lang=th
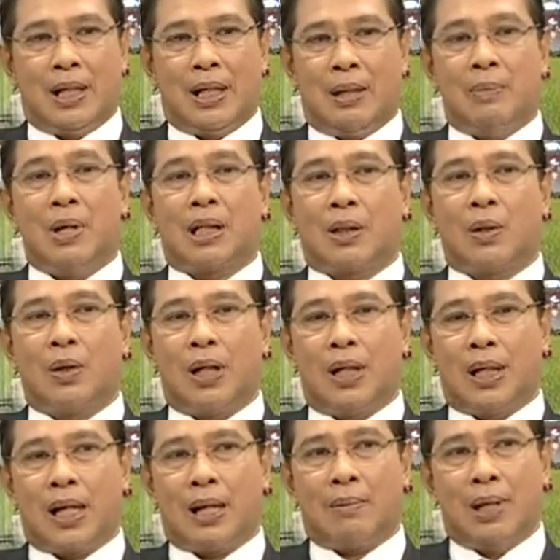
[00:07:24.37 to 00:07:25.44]
ในเบื้องต้น
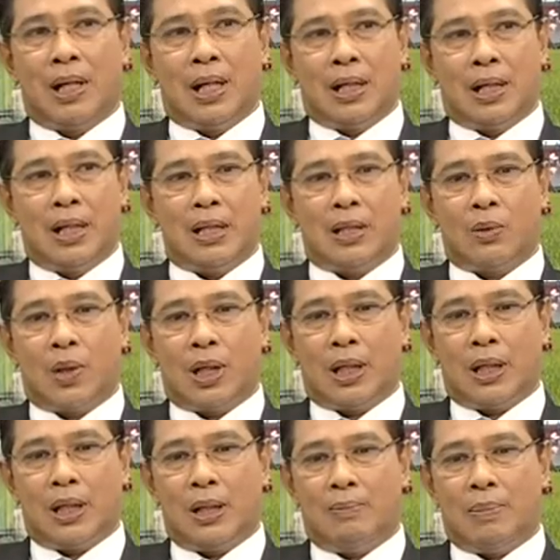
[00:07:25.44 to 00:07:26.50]
นะครับนี่ส่วน
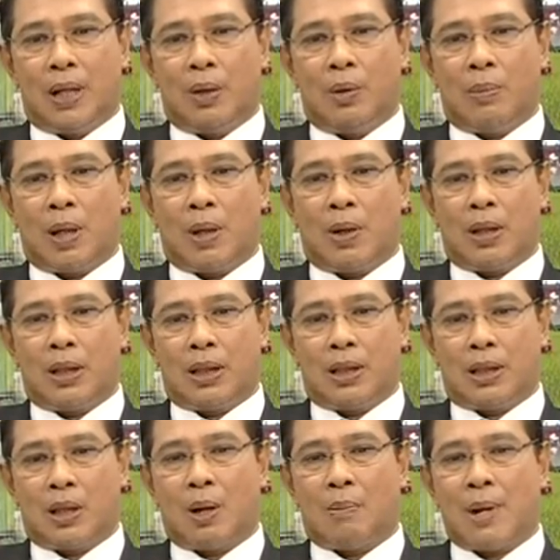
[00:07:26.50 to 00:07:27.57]
ที่เป็นอุปกรณ์
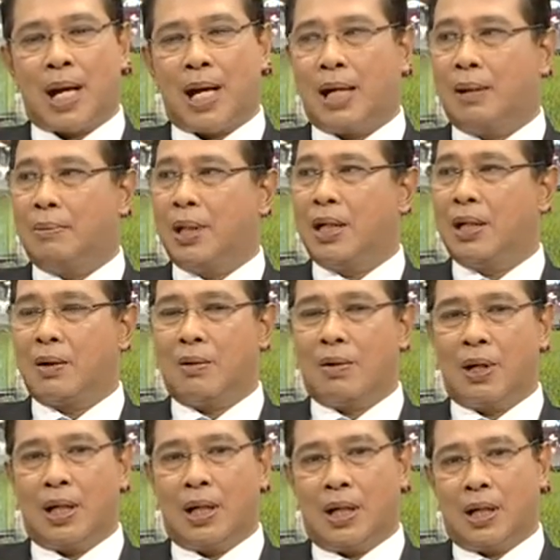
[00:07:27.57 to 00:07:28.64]
ต่อมาเป็นเรื่องขอ
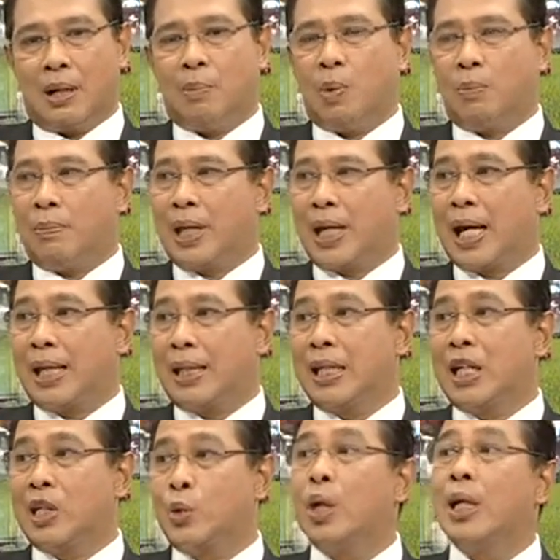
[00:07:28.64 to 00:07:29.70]
งระบบในการ
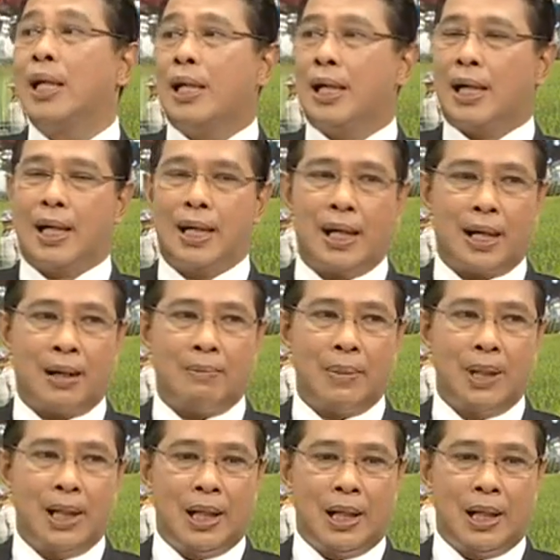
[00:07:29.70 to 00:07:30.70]
ที่จะช่วยเหลือนะครับ